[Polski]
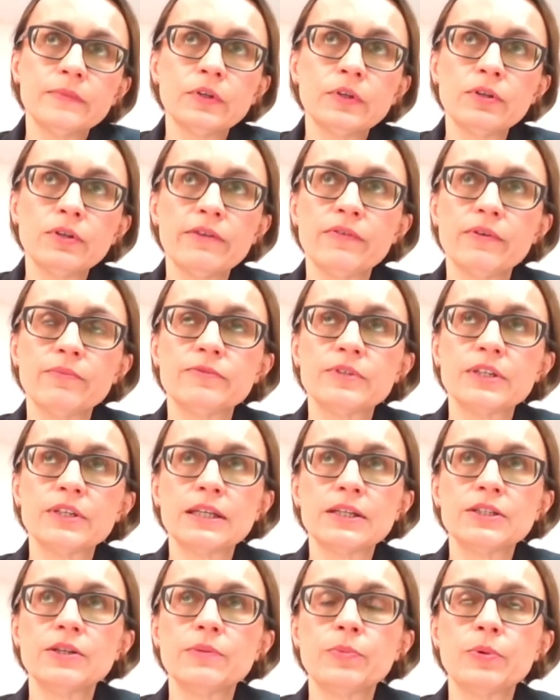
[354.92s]
no nie wiem, w
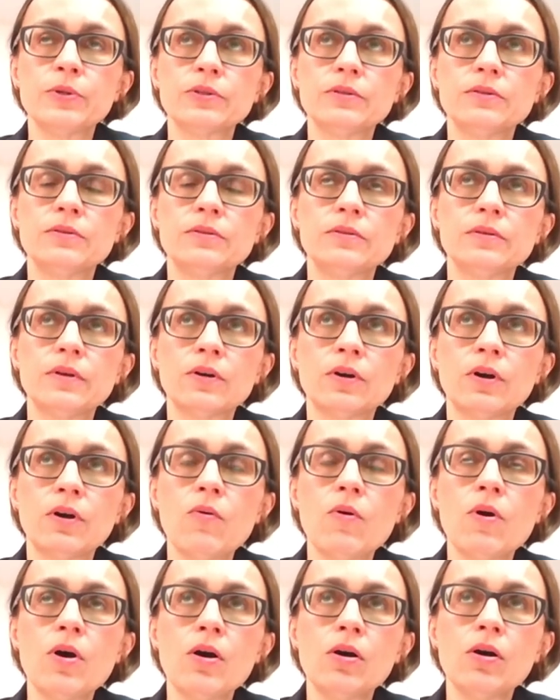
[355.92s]
zasadzie
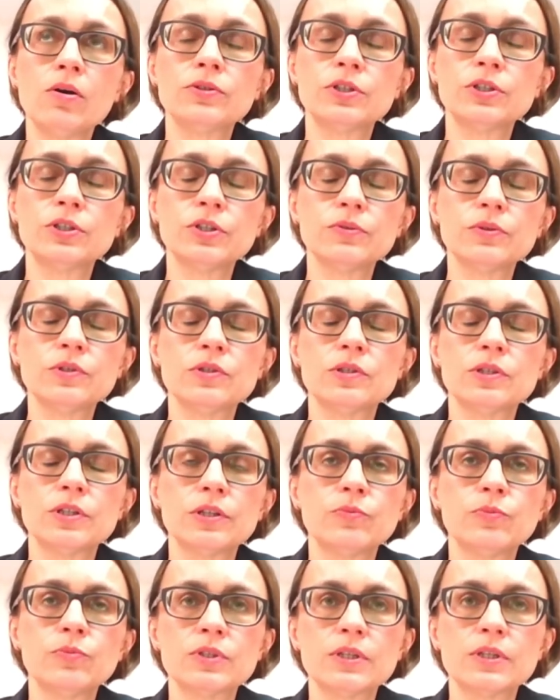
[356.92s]
około
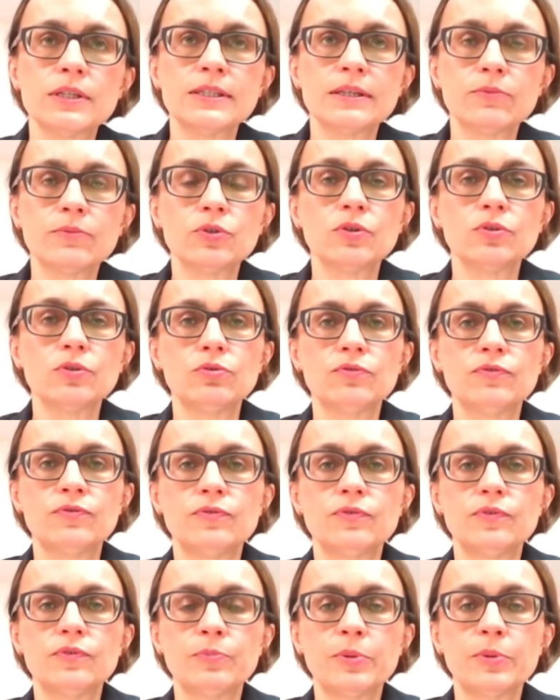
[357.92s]
1700
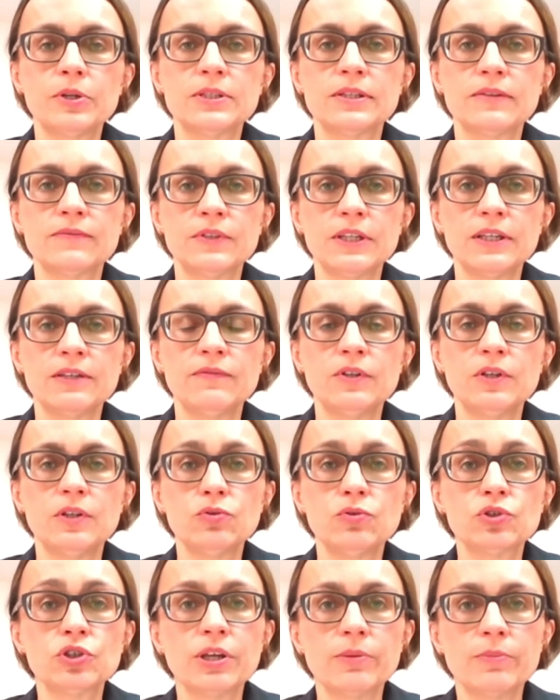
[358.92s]
samorządów w Polsce w tej chwili
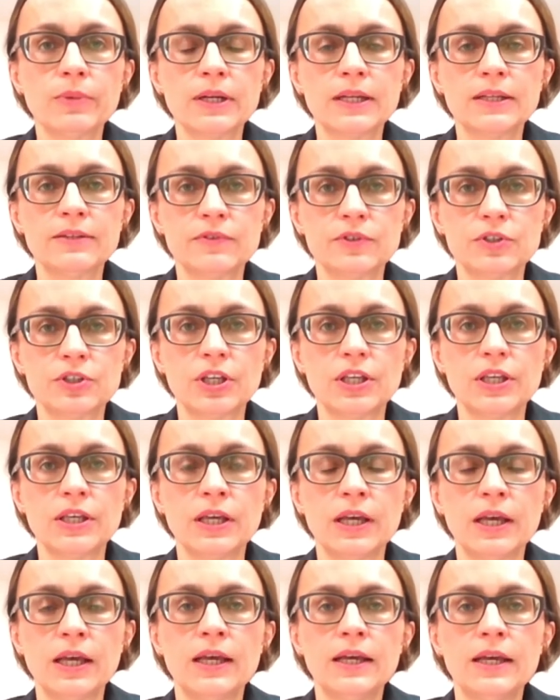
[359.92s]
już nie ma
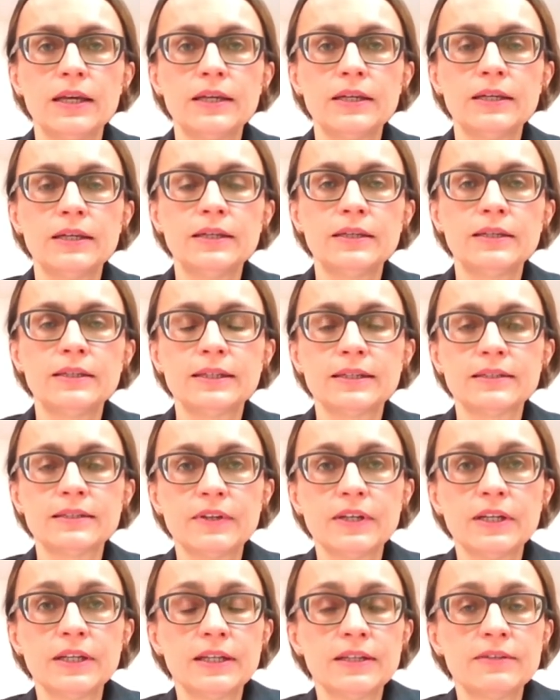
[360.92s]
nadwyżki, e, tak
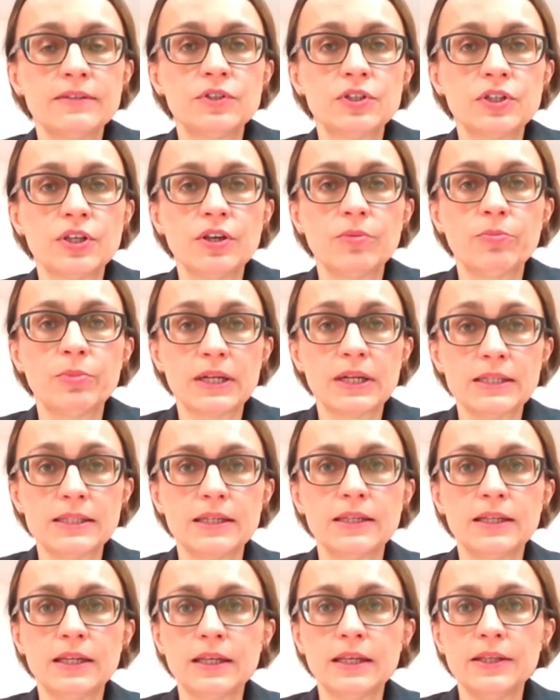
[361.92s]
zwanej nadwyżki
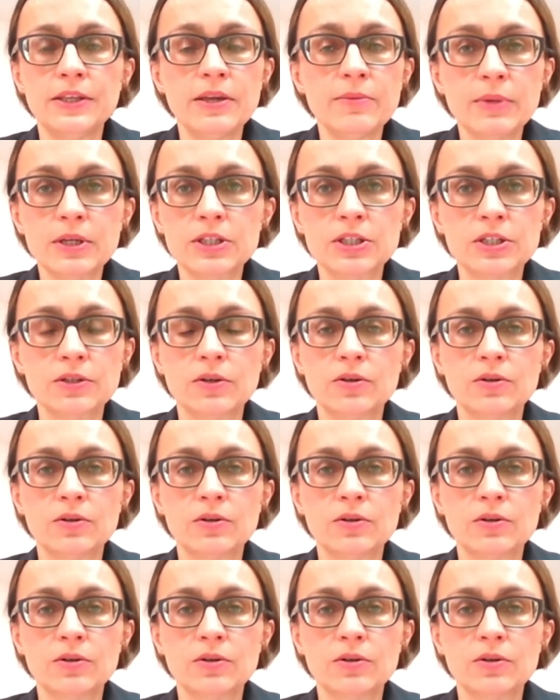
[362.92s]
operacyjnej, nie ma z